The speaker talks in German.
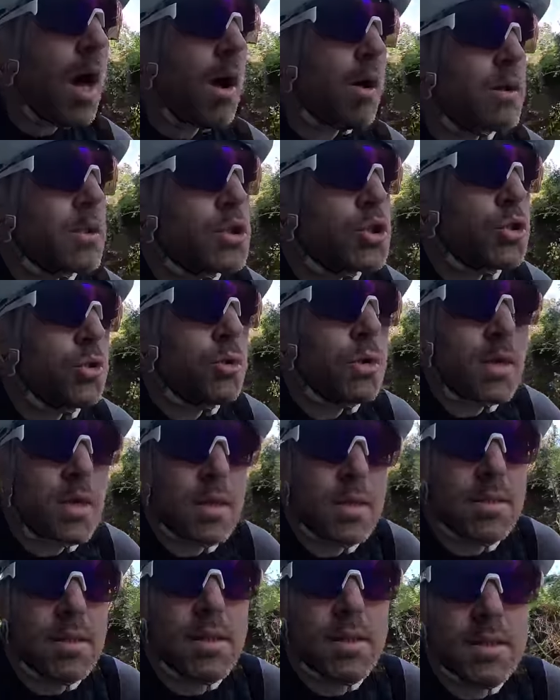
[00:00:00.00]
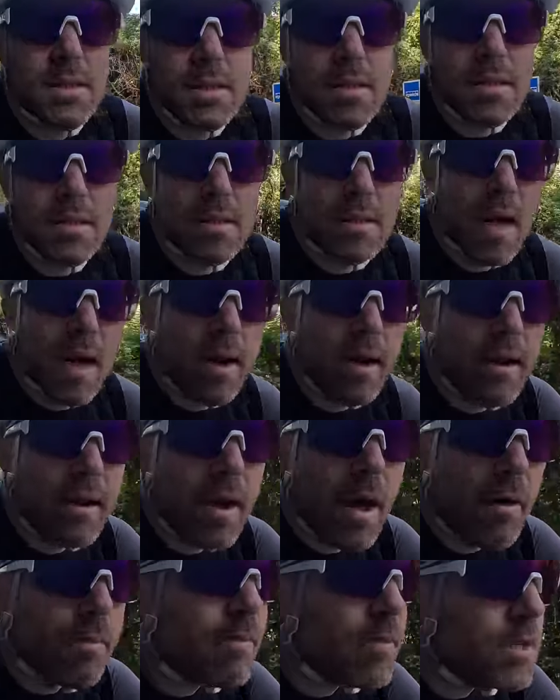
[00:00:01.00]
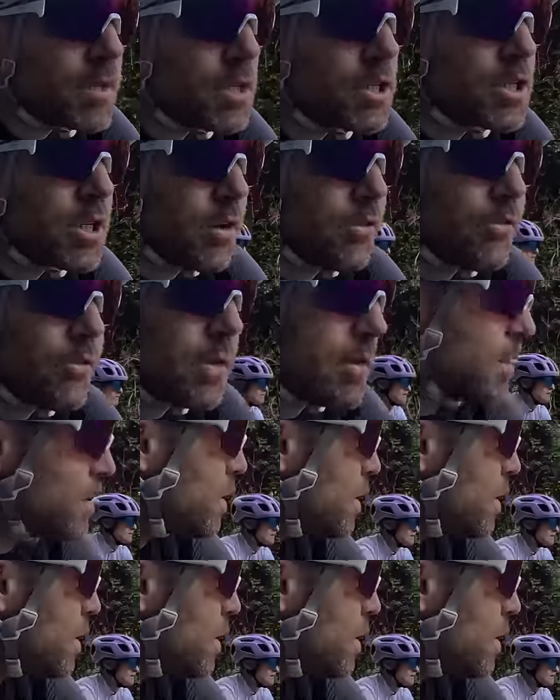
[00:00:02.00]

Aber das Schöne ist es, dann haben wir es geschafft.